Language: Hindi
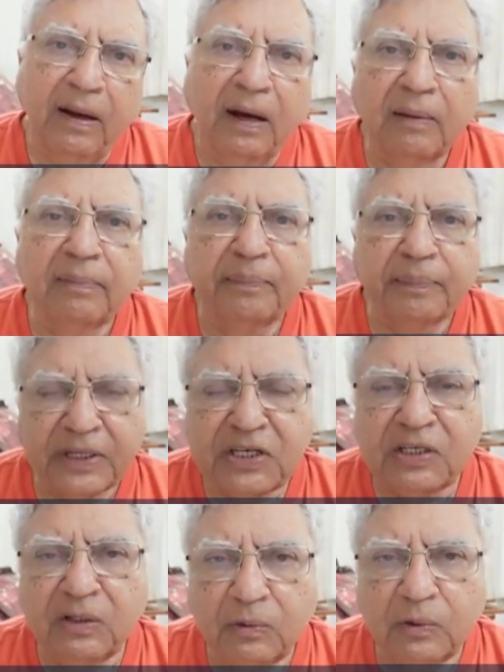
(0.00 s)
अब
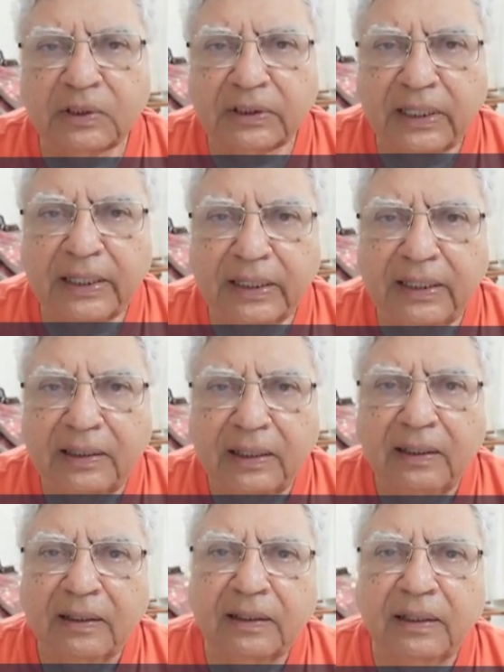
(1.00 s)
प्रश्न उठता है
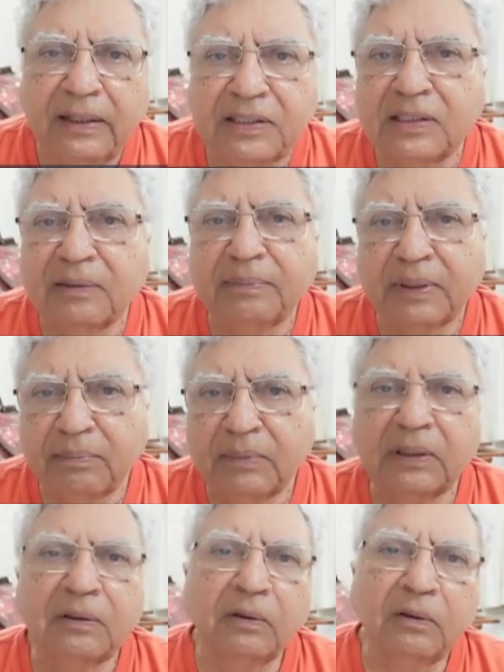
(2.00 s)
कि इस
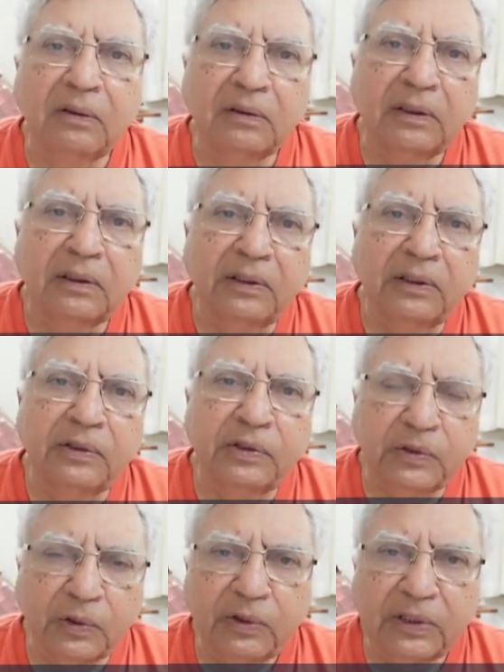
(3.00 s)
ब्रह्म को
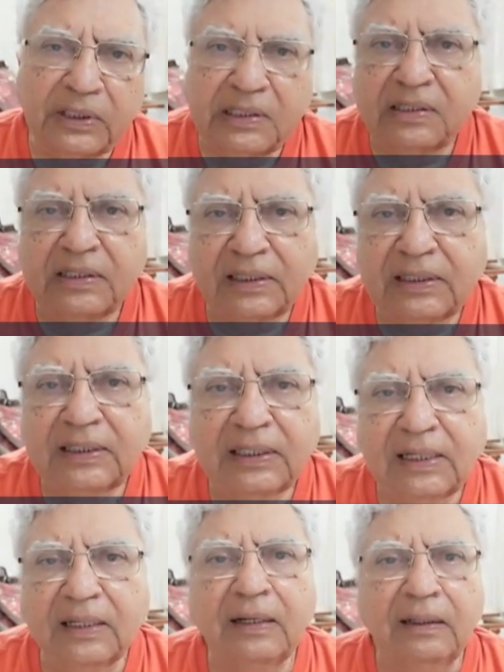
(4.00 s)
जो इस जगति
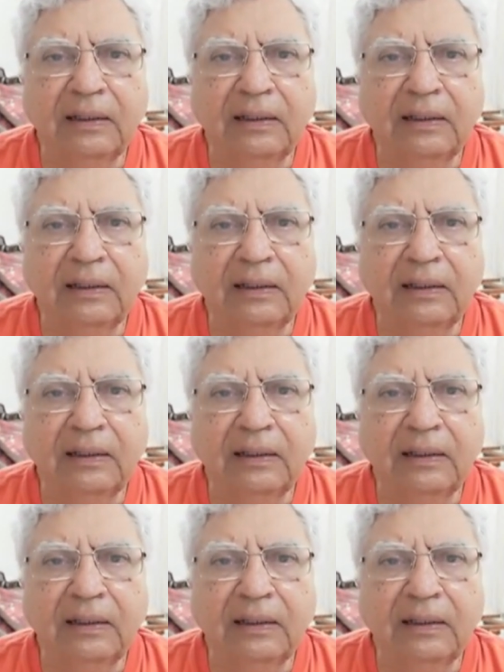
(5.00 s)
का